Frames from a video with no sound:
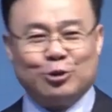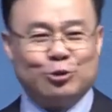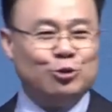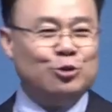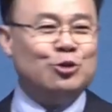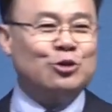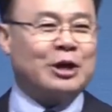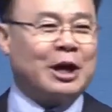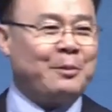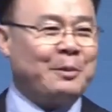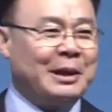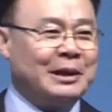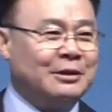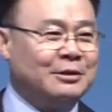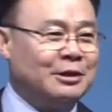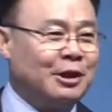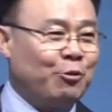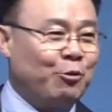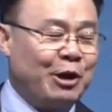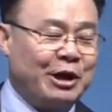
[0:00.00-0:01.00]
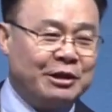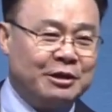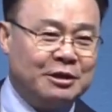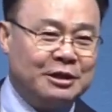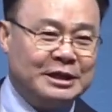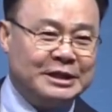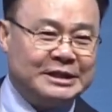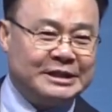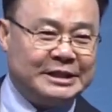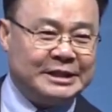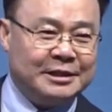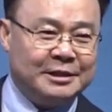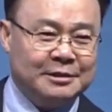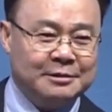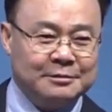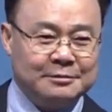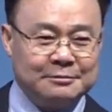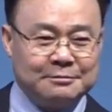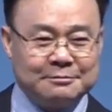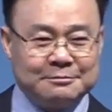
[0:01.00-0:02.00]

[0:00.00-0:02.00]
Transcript: 눈을 감았는데 왜 들리지?